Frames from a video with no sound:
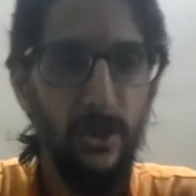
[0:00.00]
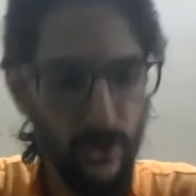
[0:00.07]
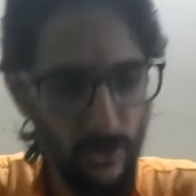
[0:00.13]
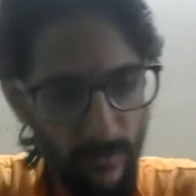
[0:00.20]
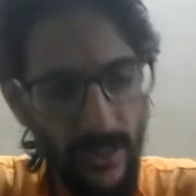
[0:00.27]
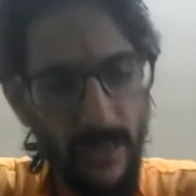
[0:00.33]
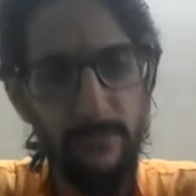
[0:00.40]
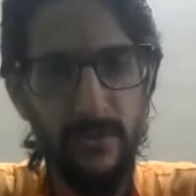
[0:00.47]
तो
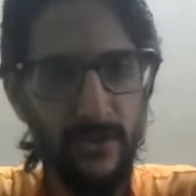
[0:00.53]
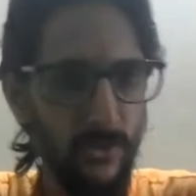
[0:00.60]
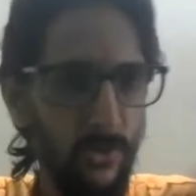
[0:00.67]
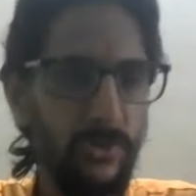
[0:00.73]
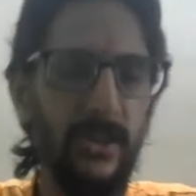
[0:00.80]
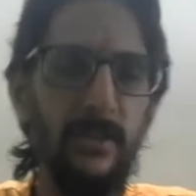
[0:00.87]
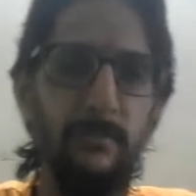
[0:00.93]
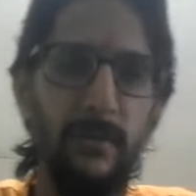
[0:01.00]
मैं आपसे दो
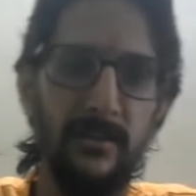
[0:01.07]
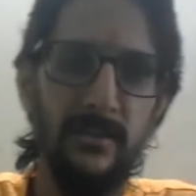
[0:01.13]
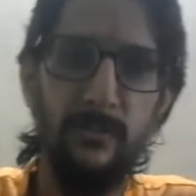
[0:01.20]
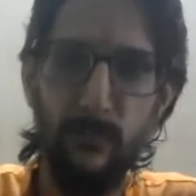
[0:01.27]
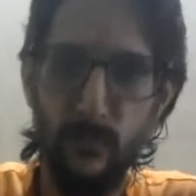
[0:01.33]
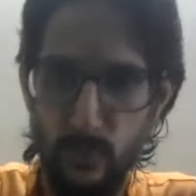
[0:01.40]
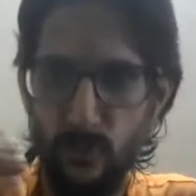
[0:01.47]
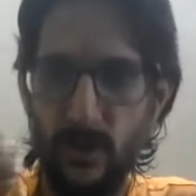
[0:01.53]
तीन प्रश्न
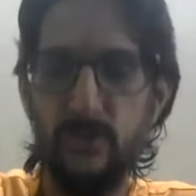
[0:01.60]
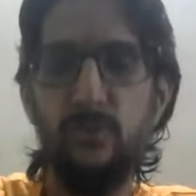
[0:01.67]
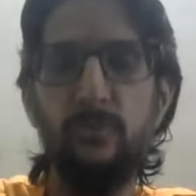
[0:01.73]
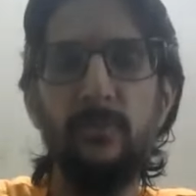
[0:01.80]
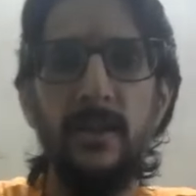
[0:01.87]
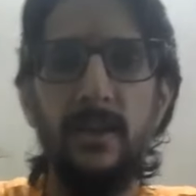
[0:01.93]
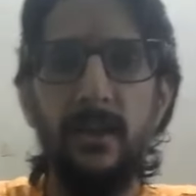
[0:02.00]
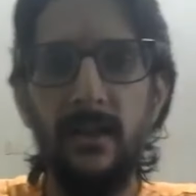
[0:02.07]
पूछूंगा जो
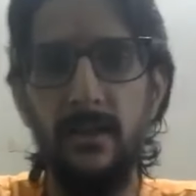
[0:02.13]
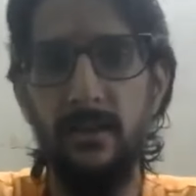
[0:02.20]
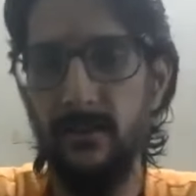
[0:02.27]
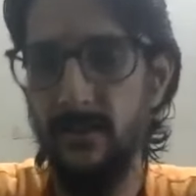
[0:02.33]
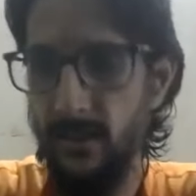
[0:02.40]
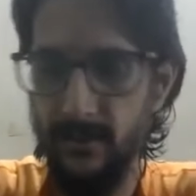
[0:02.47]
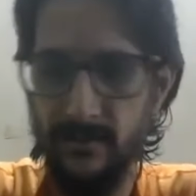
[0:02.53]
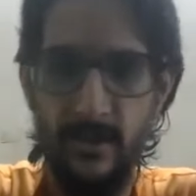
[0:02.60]
मैंने
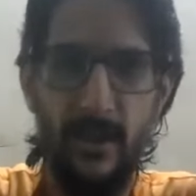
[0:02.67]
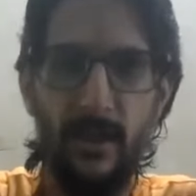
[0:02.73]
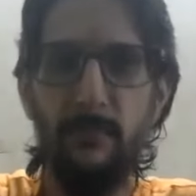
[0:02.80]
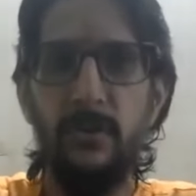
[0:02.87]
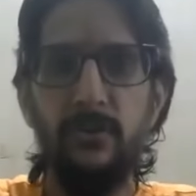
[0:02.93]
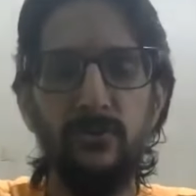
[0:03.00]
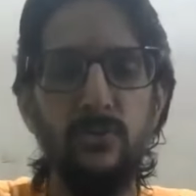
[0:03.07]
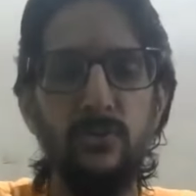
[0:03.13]
ये सारे
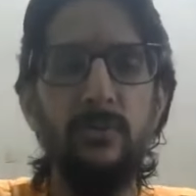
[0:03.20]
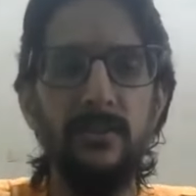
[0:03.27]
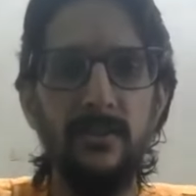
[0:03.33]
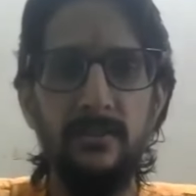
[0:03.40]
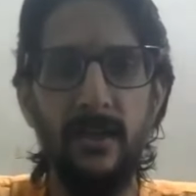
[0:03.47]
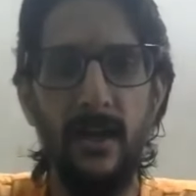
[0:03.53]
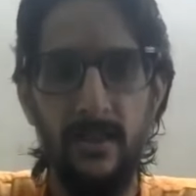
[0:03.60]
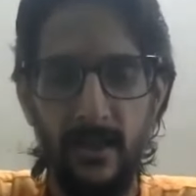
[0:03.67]
प्रश्नों में से
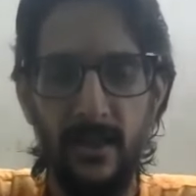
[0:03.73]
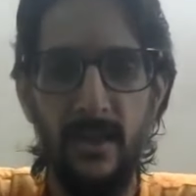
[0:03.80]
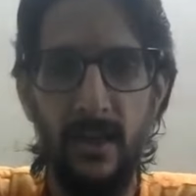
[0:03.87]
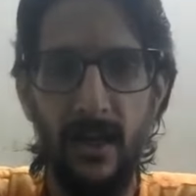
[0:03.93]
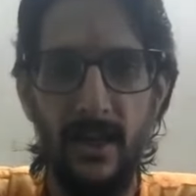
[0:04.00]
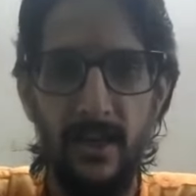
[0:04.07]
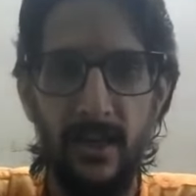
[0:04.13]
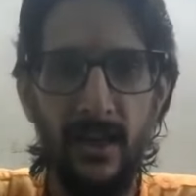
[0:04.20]
छाट के
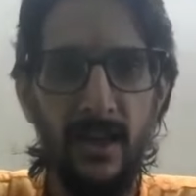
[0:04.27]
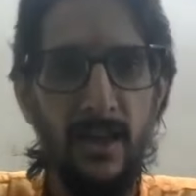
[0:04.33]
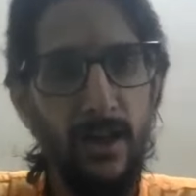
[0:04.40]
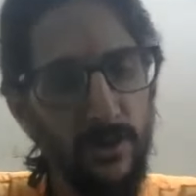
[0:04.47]
निकाले हैं